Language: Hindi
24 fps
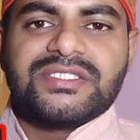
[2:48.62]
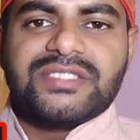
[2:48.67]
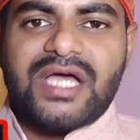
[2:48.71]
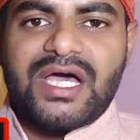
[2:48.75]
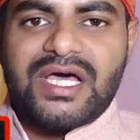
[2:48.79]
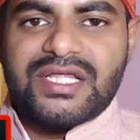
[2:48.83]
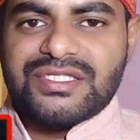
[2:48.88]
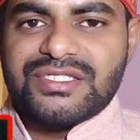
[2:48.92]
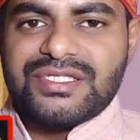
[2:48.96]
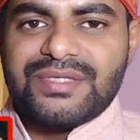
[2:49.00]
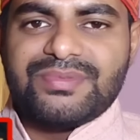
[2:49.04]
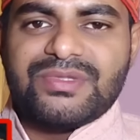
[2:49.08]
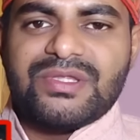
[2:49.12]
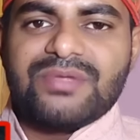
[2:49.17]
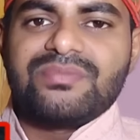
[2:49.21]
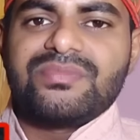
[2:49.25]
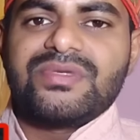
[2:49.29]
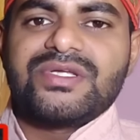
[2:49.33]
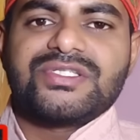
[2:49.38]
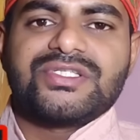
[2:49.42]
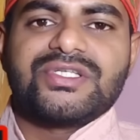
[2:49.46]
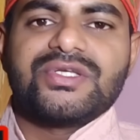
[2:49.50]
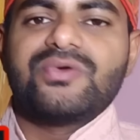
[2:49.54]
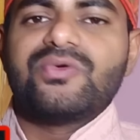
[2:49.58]
सात
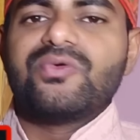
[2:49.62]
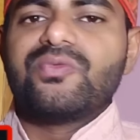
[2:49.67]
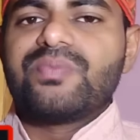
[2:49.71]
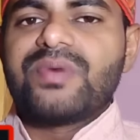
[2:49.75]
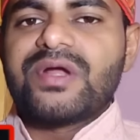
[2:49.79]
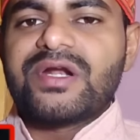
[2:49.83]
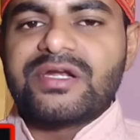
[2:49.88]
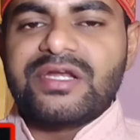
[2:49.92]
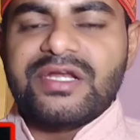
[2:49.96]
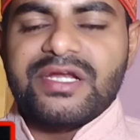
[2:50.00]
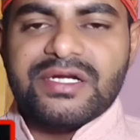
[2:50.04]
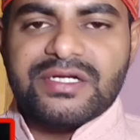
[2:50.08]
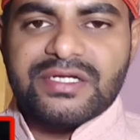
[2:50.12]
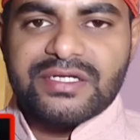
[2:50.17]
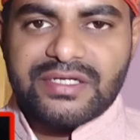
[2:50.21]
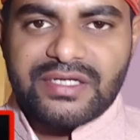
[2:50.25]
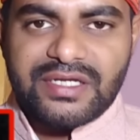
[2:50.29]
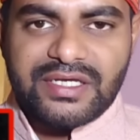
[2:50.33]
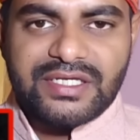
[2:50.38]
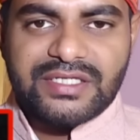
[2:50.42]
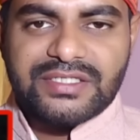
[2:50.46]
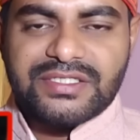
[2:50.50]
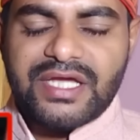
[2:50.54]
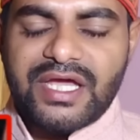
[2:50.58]
सितंबर से ऊपर डेट
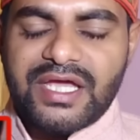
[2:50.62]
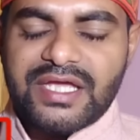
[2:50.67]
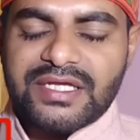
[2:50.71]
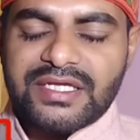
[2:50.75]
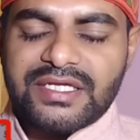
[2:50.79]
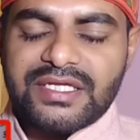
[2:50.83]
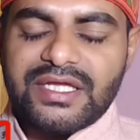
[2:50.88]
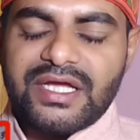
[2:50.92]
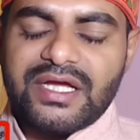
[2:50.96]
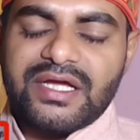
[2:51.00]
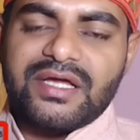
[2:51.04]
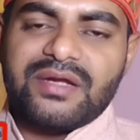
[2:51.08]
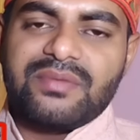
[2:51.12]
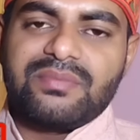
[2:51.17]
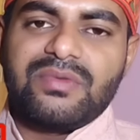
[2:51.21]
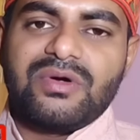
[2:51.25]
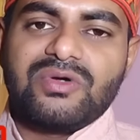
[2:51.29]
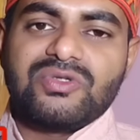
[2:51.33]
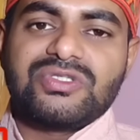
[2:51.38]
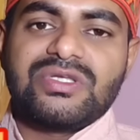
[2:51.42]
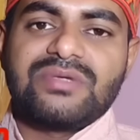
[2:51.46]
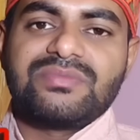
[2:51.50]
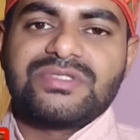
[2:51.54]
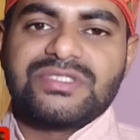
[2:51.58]
नहीं जाएगी अगर
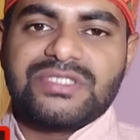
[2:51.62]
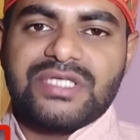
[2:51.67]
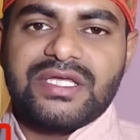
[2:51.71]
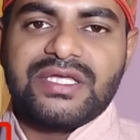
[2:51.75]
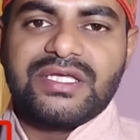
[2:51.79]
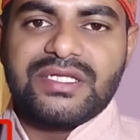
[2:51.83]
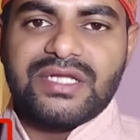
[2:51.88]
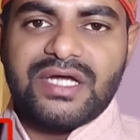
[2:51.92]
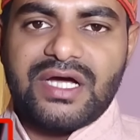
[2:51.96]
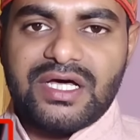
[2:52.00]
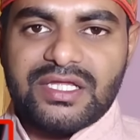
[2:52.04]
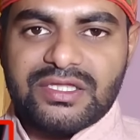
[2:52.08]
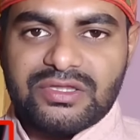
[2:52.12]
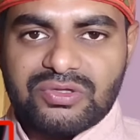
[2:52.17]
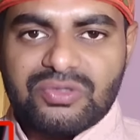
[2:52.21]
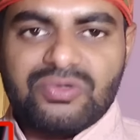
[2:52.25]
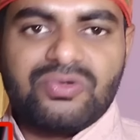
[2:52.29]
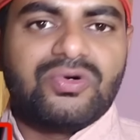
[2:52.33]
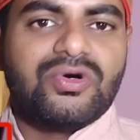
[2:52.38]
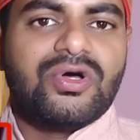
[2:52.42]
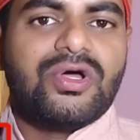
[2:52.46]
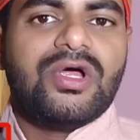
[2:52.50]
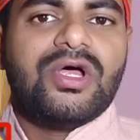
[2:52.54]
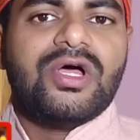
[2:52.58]
मौसम सही रहा
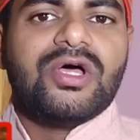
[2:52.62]
तो